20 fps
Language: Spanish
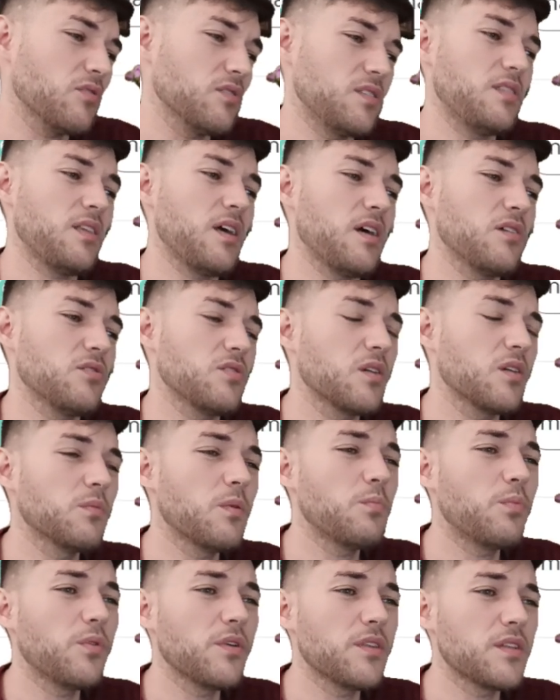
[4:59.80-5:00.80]
está, o sea,
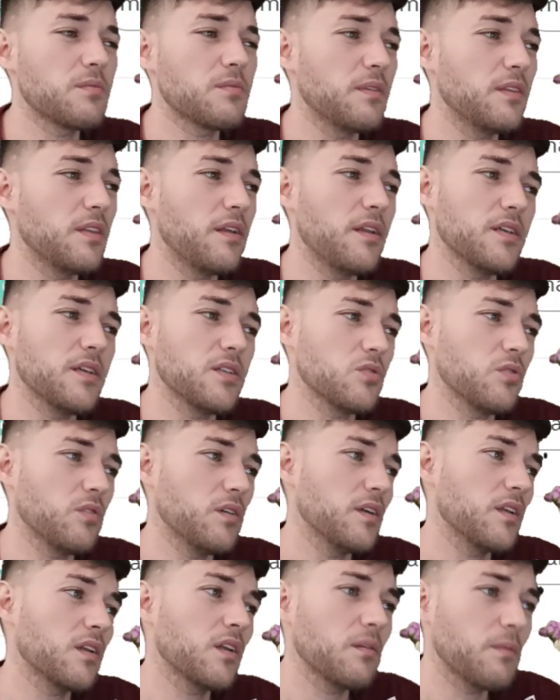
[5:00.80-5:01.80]
cómo puedes vender eso,
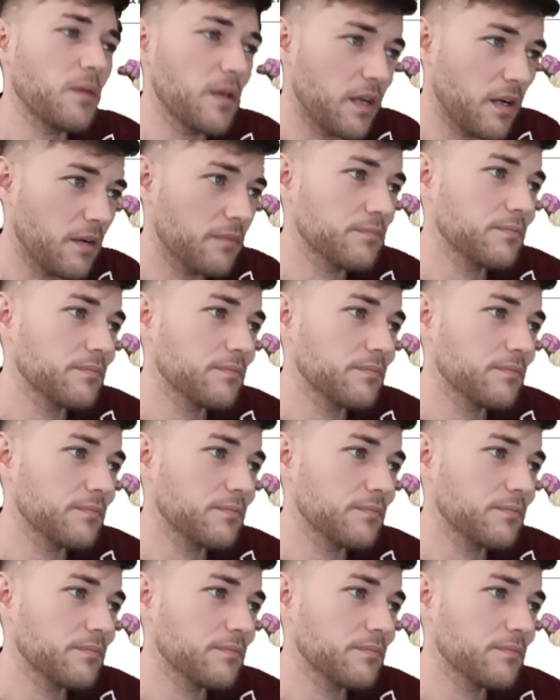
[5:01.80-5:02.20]
RBA,